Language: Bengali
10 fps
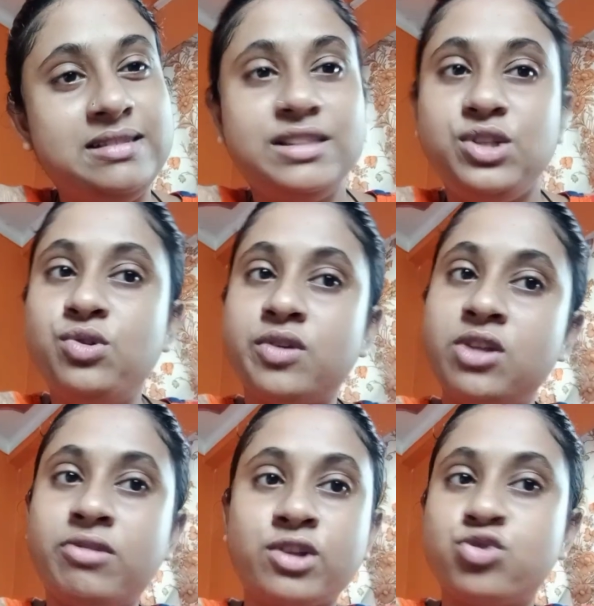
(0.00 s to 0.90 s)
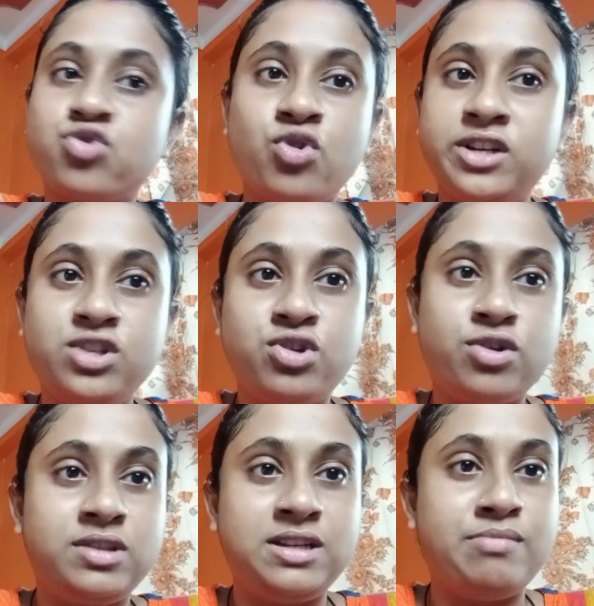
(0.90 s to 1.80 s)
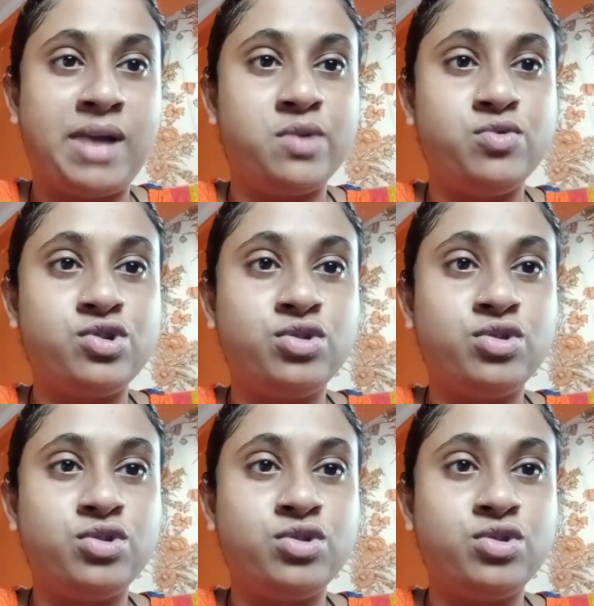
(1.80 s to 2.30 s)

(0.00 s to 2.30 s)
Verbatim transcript: তিনিও কিন্তু একজন সঙ্গীত জগতেরই মানুষ